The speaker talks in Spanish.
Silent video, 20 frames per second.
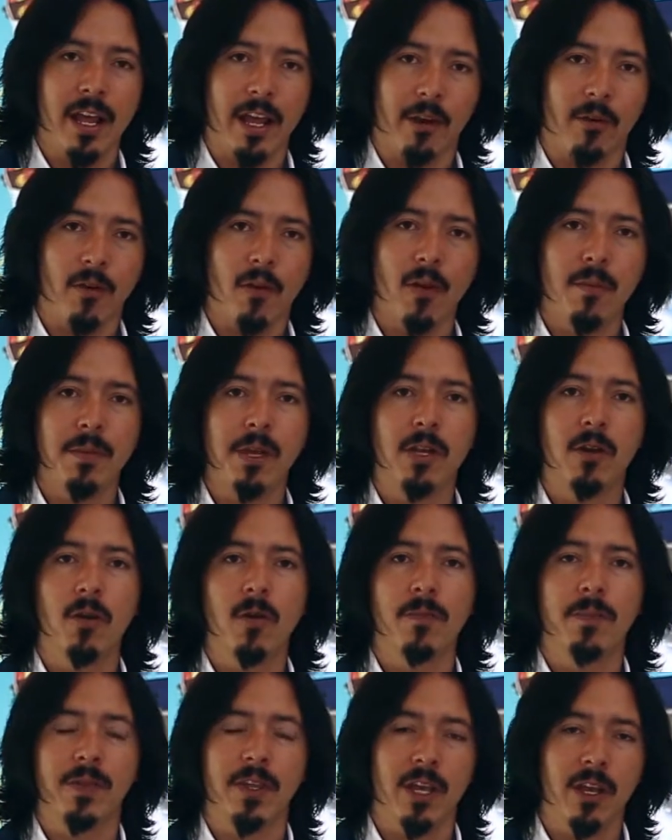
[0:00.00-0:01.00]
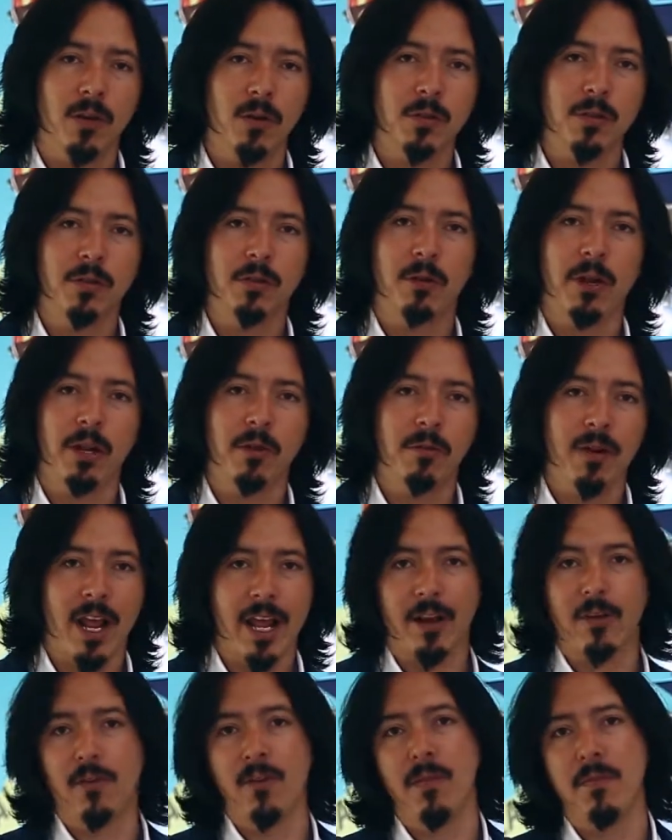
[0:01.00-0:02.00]
económico y construir una
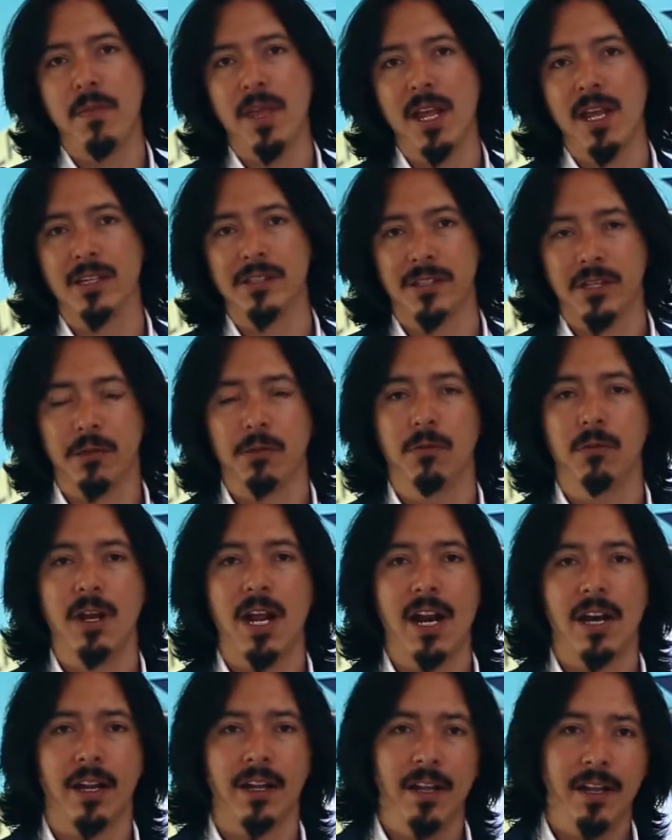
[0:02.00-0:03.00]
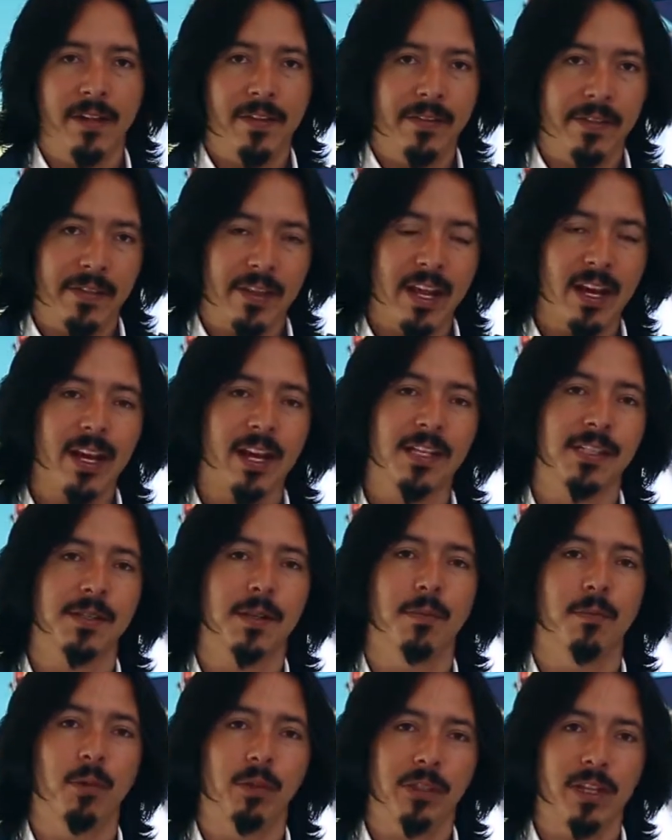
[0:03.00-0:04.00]
economía circular de las
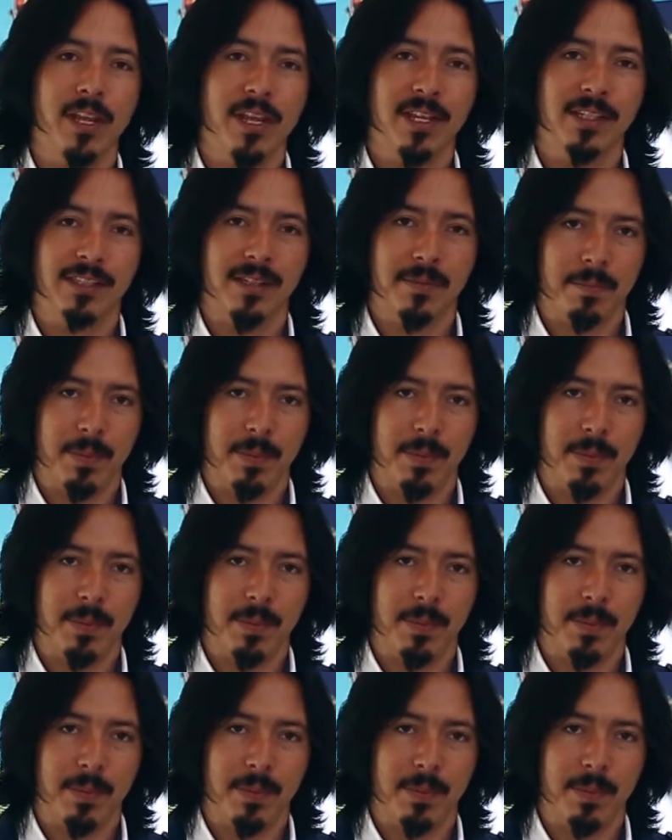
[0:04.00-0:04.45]
botellas de